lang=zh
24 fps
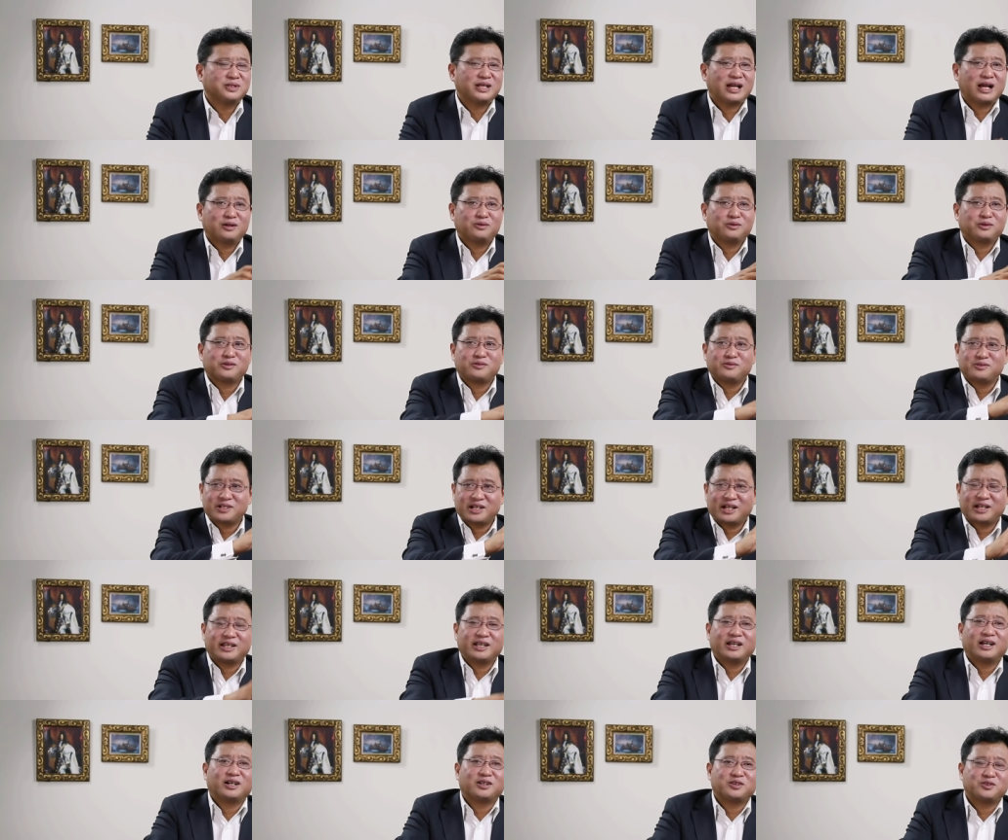国大陆工
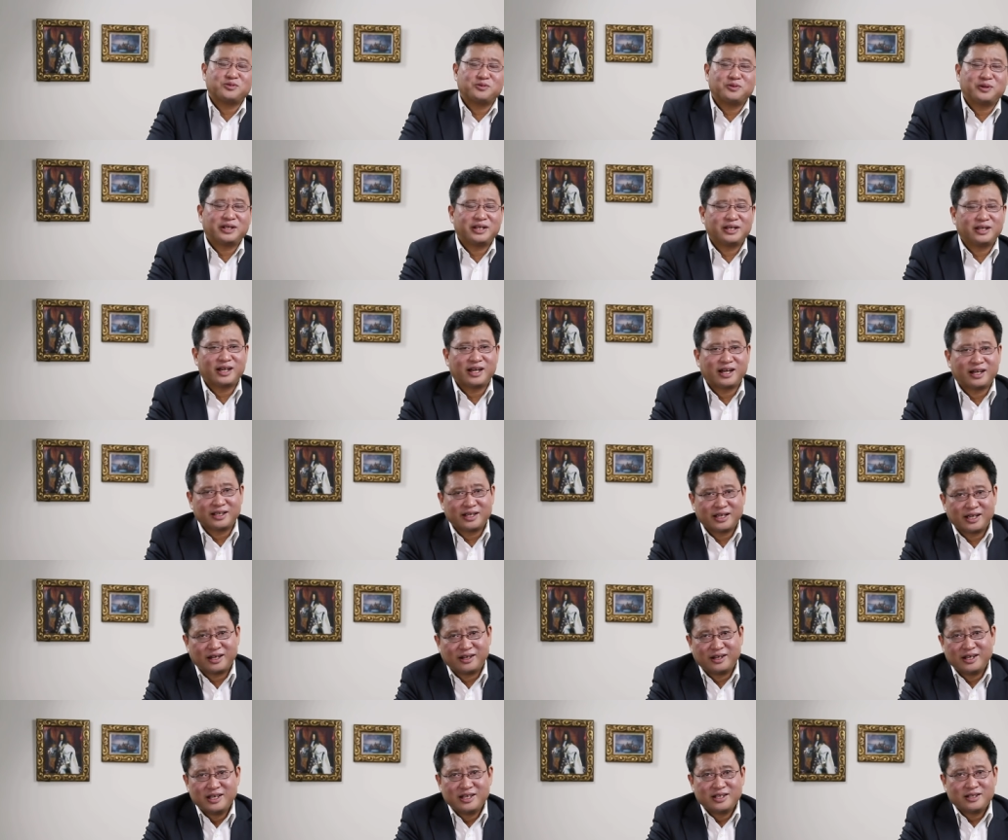商银行、中国银行也
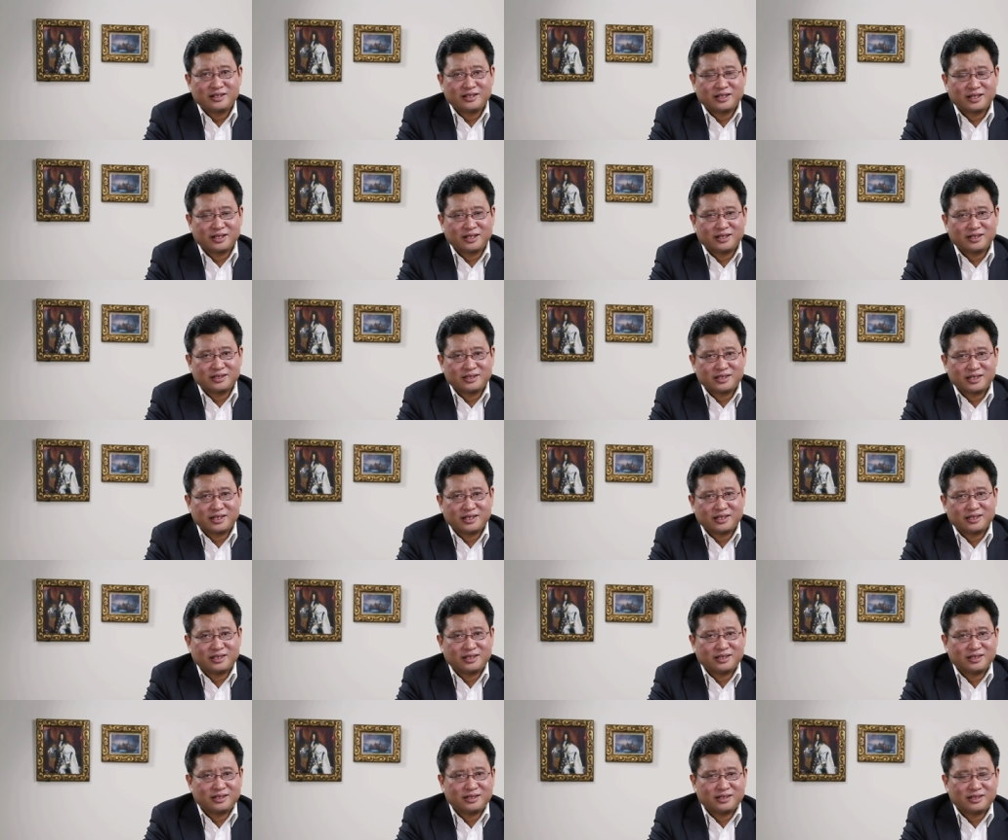好，呃，这
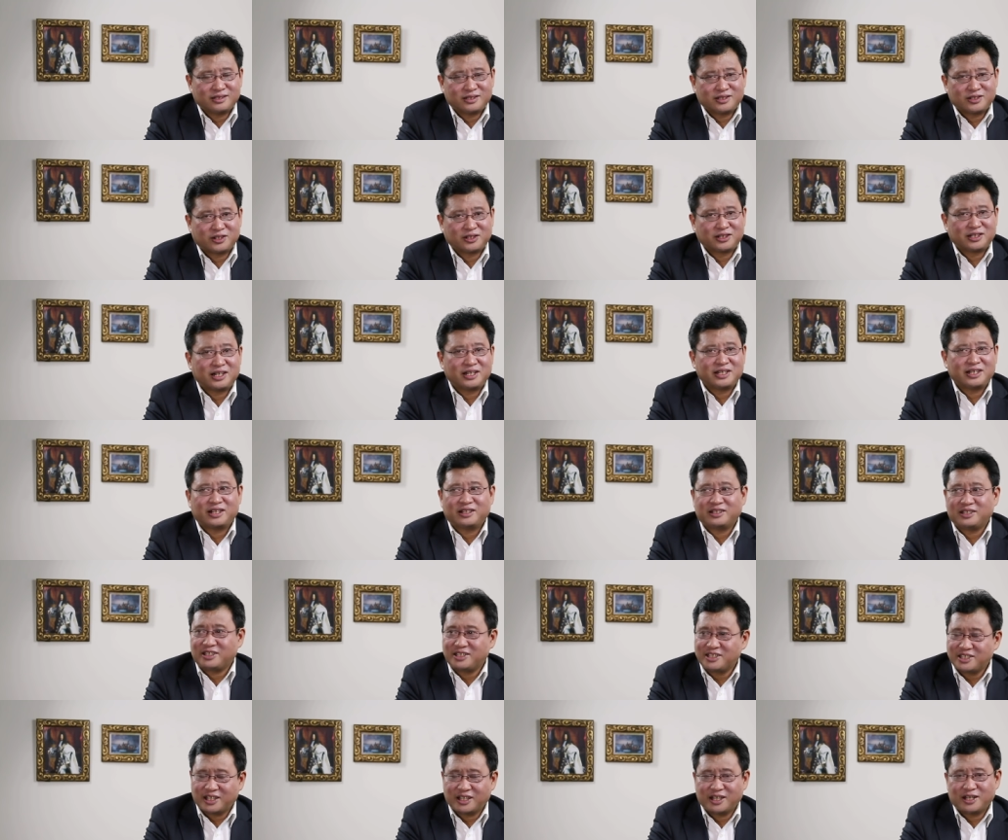个招商银行，
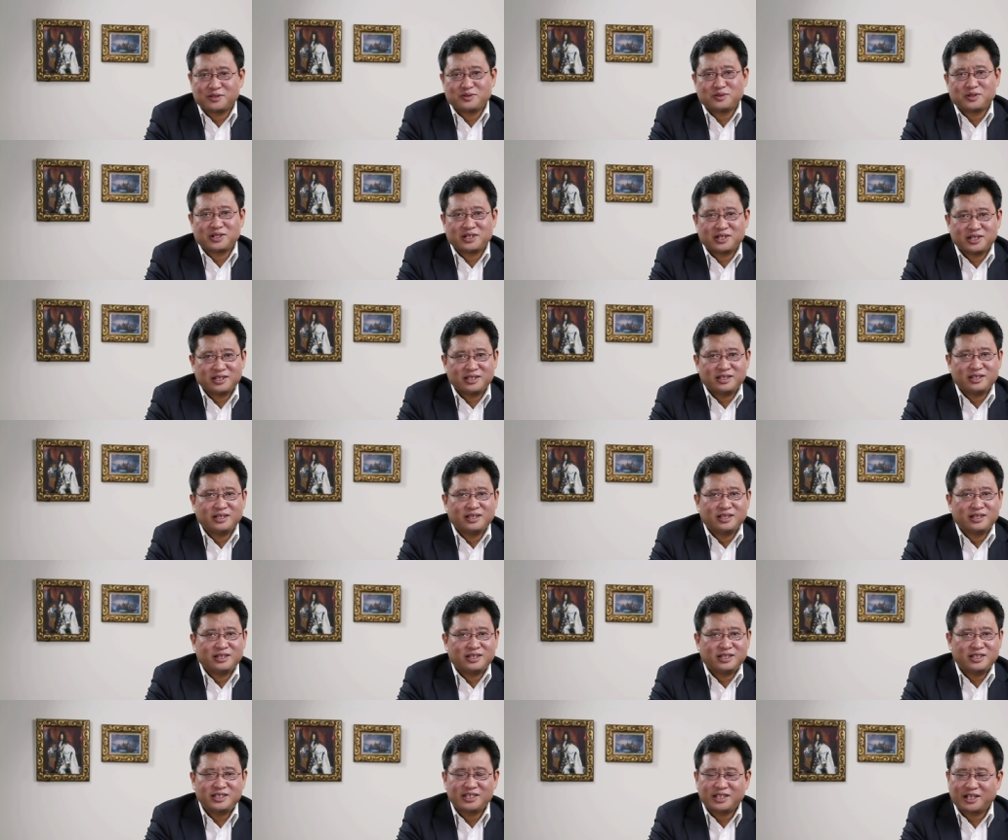你想要做生意，
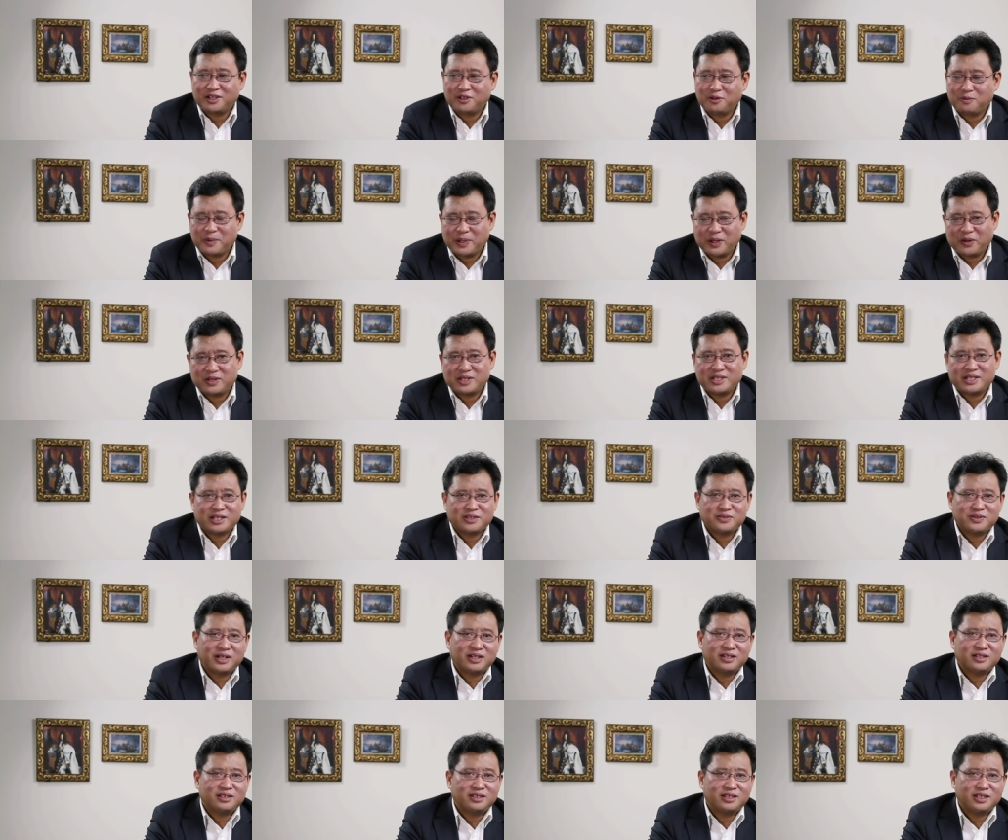你想用美元结
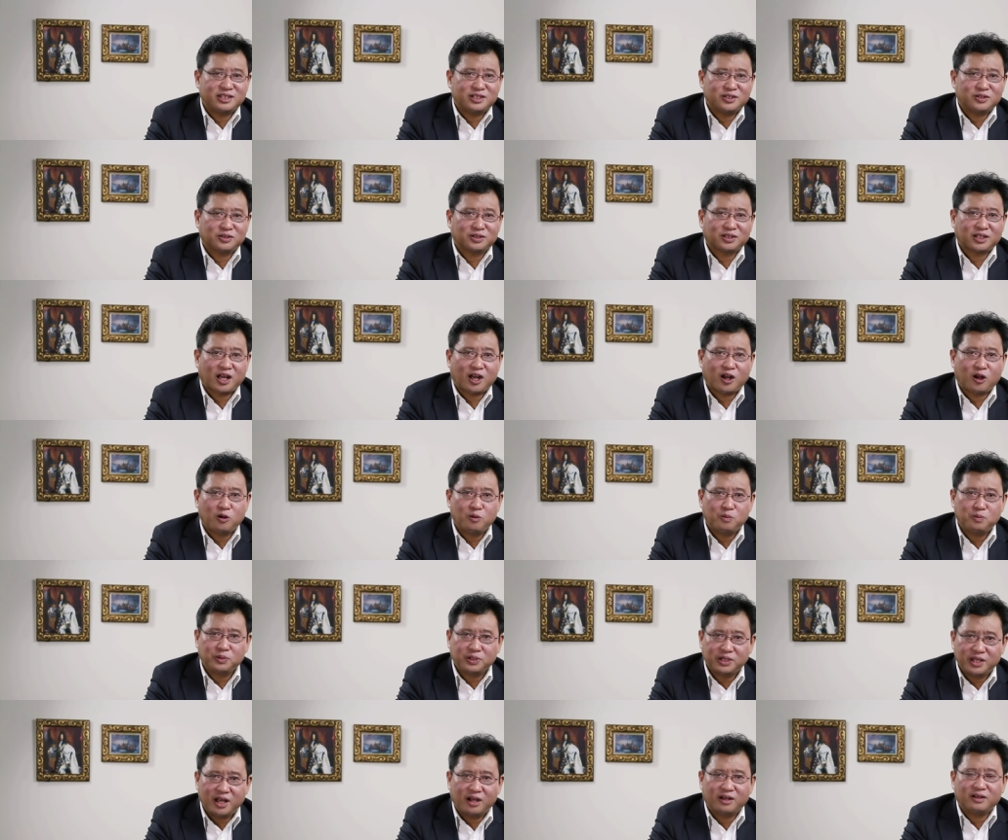算，你就逃
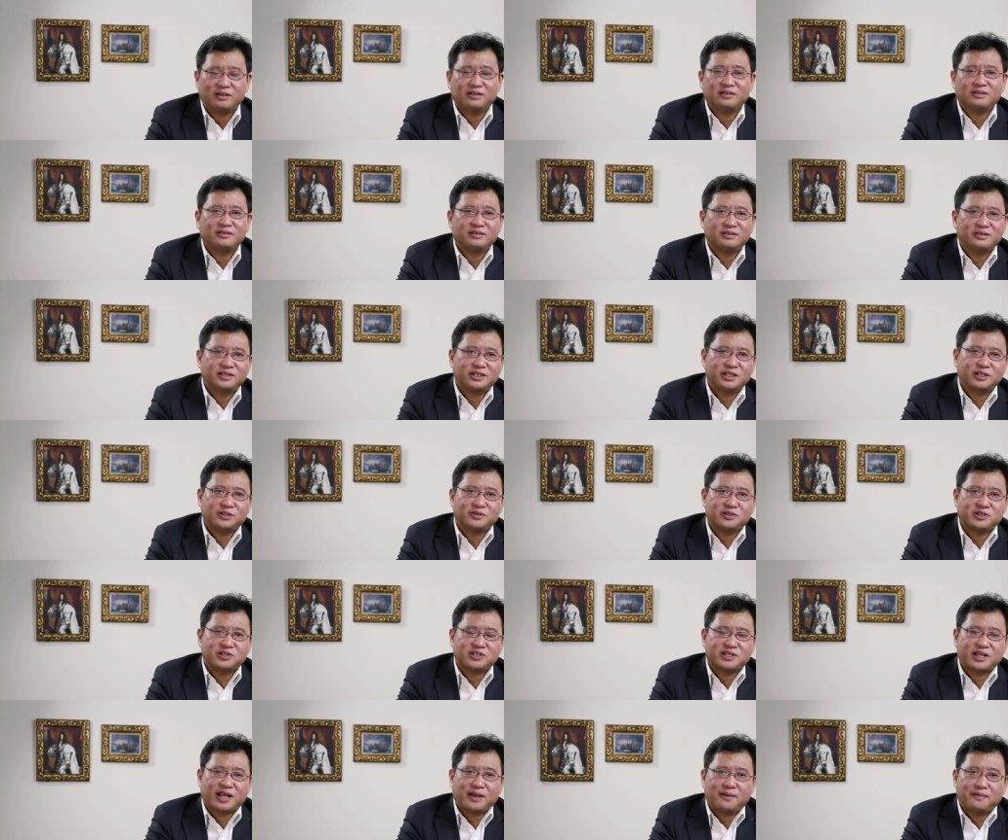不掉这种
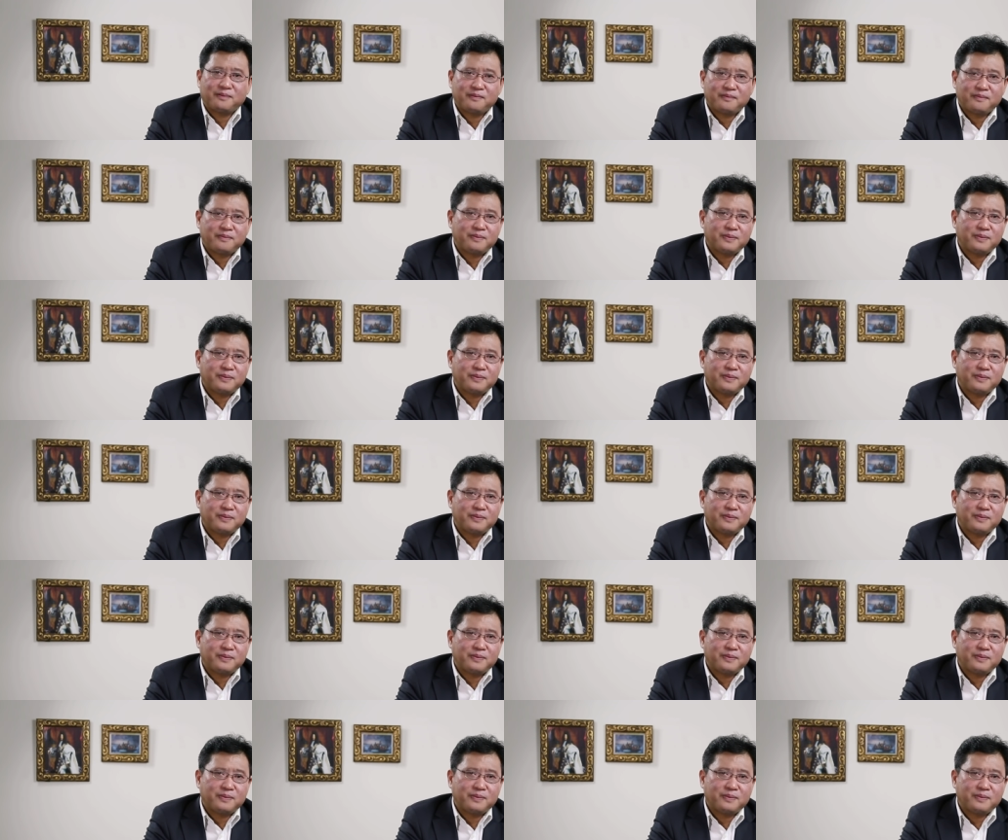制裁，